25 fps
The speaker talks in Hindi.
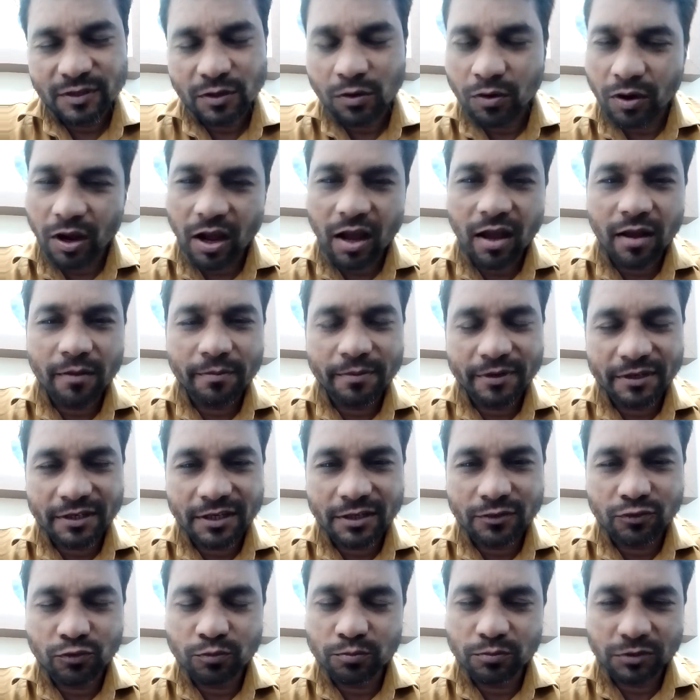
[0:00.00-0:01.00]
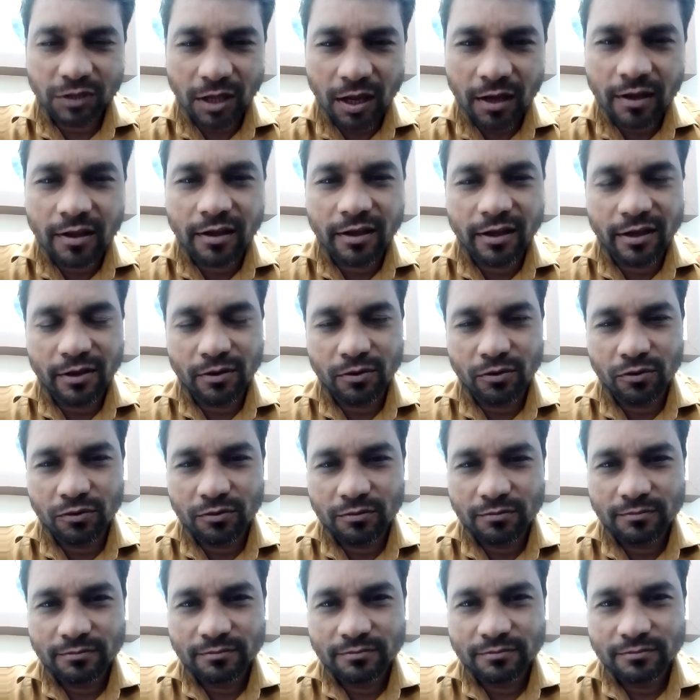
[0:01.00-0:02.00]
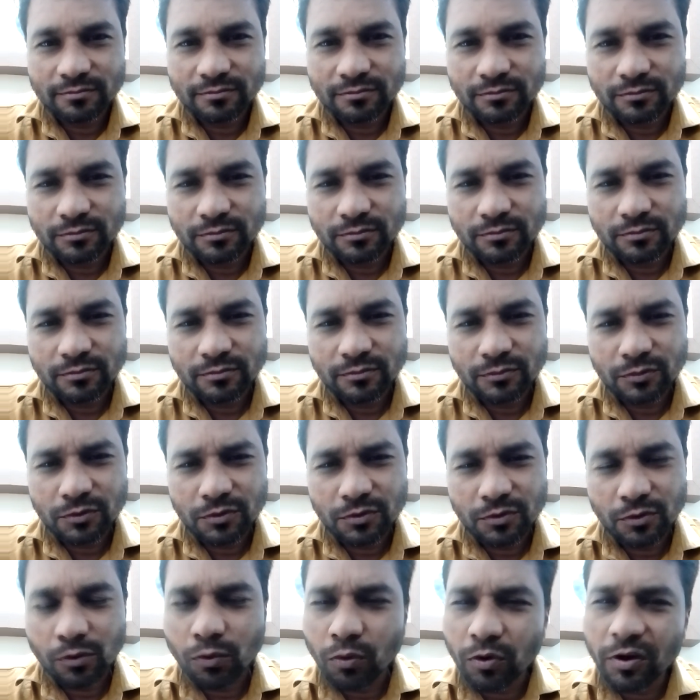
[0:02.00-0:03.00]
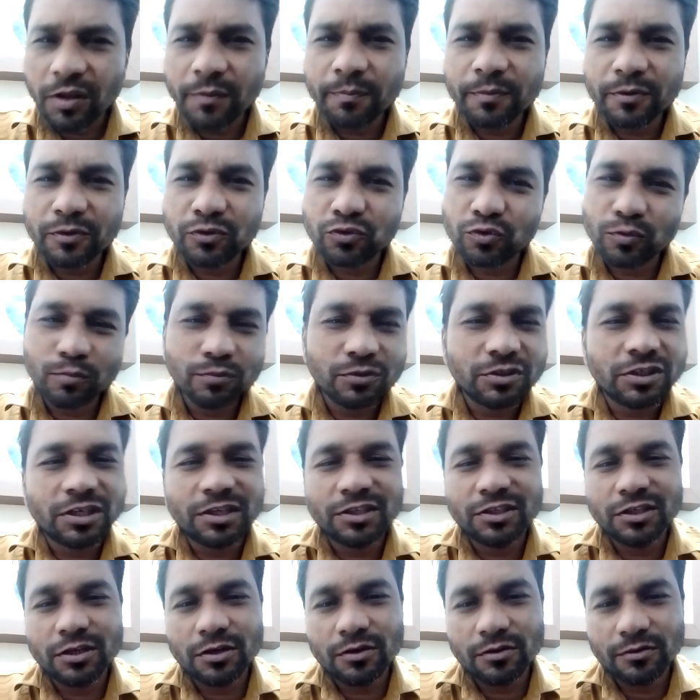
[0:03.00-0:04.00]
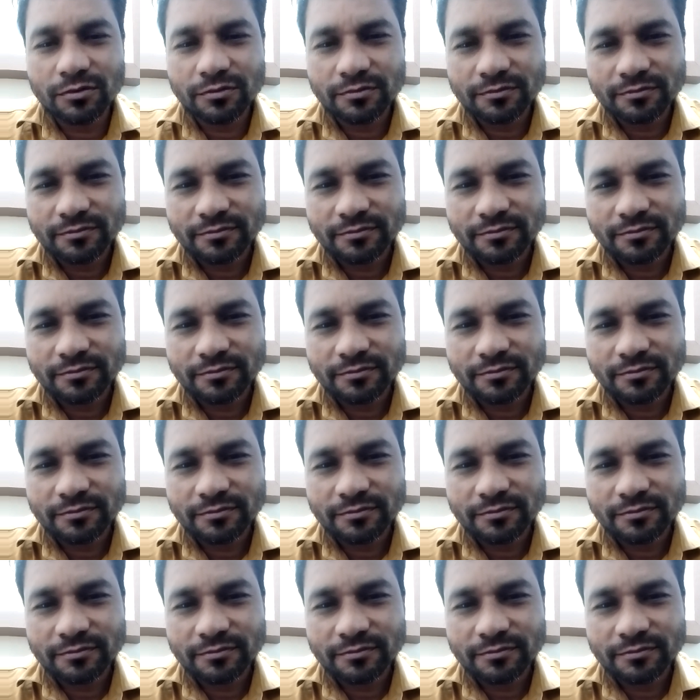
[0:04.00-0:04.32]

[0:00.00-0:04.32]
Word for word: और कहा बेटा तुम थक गए हो घोड़े पर तुम चढ़ जाओ